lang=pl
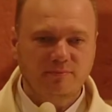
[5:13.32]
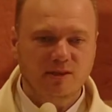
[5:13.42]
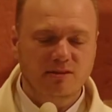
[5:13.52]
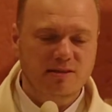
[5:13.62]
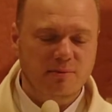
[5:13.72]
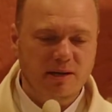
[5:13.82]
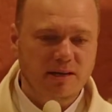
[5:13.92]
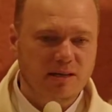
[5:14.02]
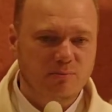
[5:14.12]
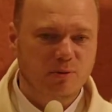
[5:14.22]
z
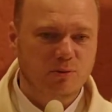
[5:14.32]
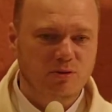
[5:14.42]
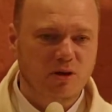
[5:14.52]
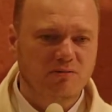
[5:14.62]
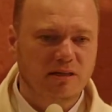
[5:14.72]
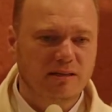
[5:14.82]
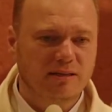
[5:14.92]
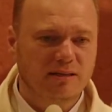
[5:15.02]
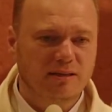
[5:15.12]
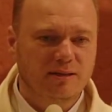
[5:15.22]
Ameryki Południowej
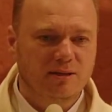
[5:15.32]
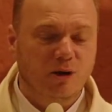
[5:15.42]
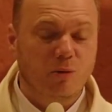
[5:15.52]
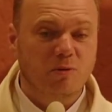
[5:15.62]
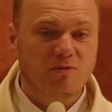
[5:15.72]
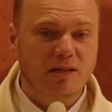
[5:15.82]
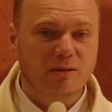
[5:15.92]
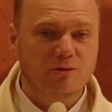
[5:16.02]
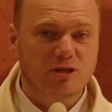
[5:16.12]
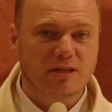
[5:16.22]

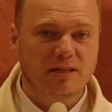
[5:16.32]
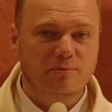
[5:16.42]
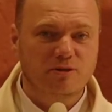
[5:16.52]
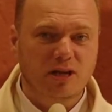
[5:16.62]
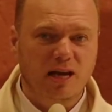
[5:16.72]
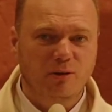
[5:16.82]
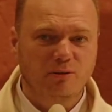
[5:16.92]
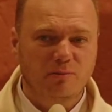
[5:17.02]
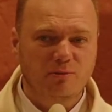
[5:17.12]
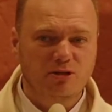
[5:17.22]
opowiadał, że kiedy przyjechał
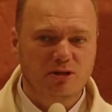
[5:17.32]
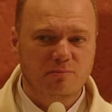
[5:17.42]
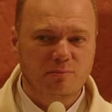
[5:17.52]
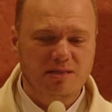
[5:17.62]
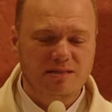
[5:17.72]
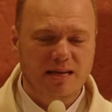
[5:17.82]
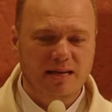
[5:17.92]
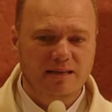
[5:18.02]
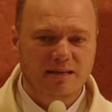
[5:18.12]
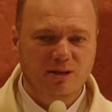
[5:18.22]
na misję,
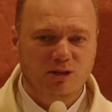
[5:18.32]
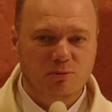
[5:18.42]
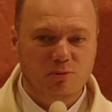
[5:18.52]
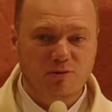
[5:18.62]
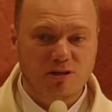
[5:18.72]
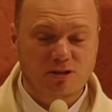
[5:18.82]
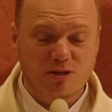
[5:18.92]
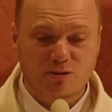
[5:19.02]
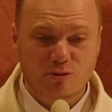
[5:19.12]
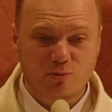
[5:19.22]
to był właśnie
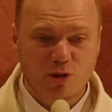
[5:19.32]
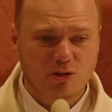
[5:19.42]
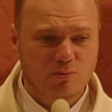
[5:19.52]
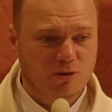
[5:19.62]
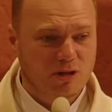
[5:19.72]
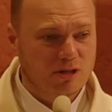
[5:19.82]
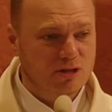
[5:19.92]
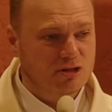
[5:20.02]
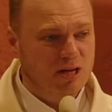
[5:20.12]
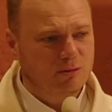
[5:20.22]
zdumiony, bo kiedy
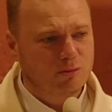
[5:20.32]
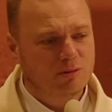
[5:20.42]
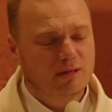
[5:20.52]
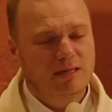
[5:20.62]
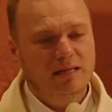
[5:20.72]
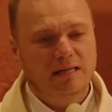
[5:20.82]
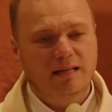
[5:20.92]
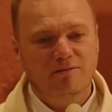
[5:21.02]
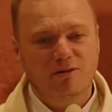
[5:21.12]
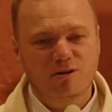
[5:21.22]
szedł
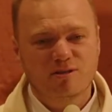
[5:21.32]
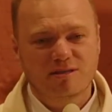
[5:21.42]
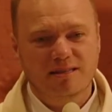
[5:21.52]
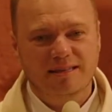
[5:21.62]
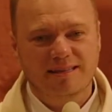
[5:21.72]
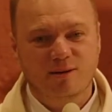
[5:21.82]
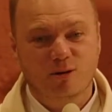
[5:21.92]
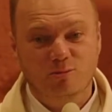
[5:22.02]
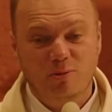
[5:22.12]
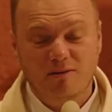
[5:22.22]
na wioski
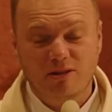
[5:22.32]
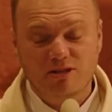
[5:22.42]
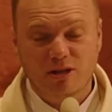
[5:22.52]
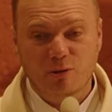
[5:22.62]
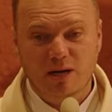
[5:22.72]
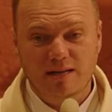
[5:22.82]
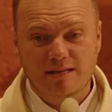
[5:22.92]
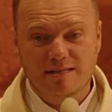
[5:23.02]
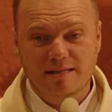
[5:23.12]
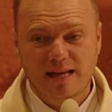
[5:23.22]
odprawiać
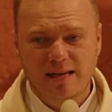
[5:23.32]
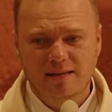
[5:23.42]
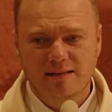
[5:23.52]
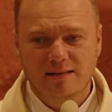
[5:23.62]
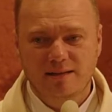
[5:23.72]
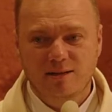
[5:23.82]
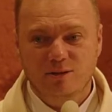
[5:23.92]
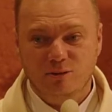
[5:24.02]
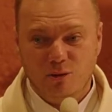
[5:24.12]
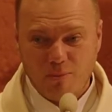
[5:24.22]
Eucharystię,
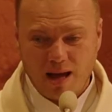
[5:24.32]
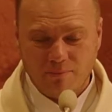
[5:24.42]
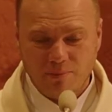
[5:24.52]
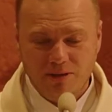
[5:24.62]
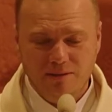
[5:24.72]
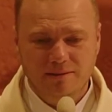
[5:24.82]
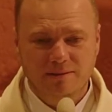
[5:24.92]
to mamy